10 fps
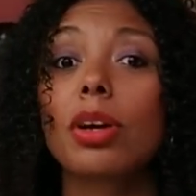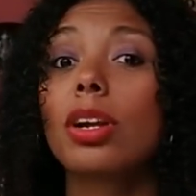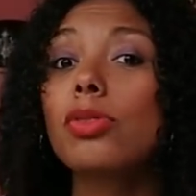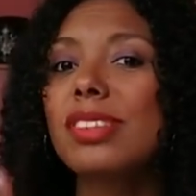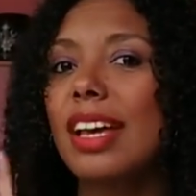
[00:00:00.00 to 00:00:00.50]
que eu
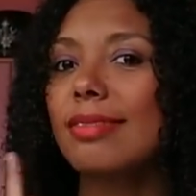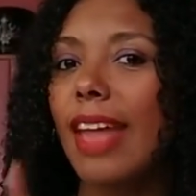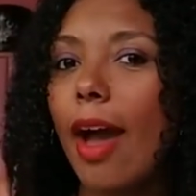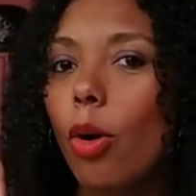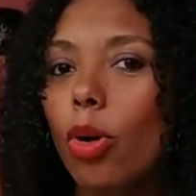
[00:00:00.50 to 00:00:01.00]
não usei
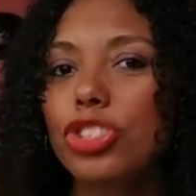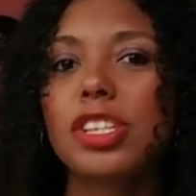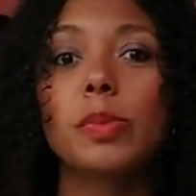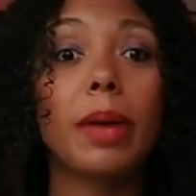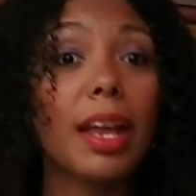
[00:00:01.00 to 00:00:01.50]
até hoje,
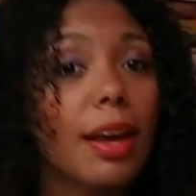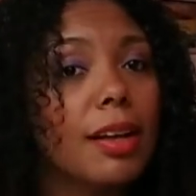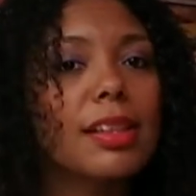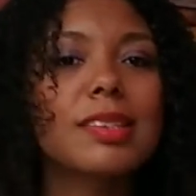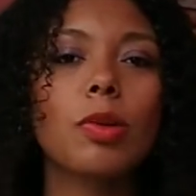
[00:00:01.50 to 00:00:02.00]

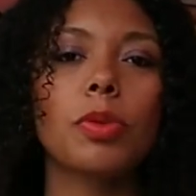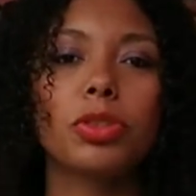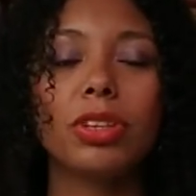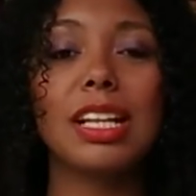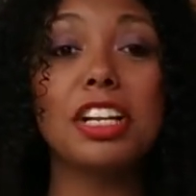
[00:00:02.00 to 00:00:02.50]
esperando essa
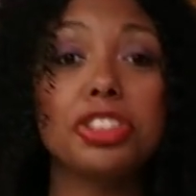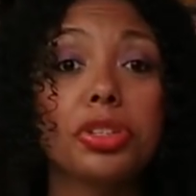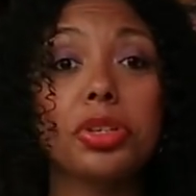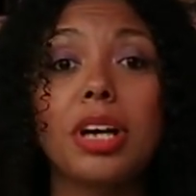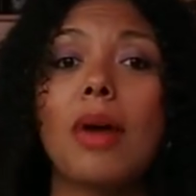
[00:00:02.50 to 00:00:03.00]
oportunidade de
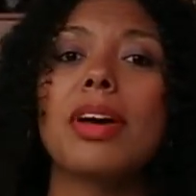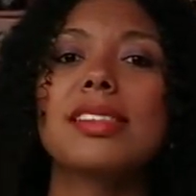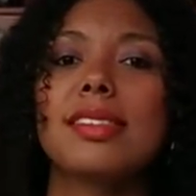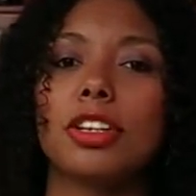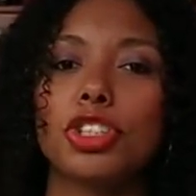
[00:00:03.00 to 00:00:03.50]
trocar o
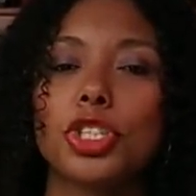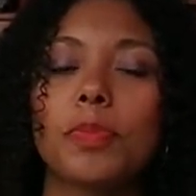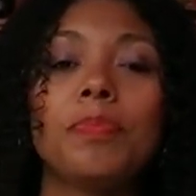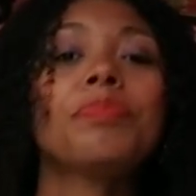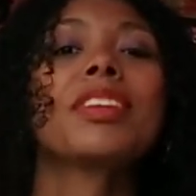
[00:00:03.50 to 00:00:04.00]
restante.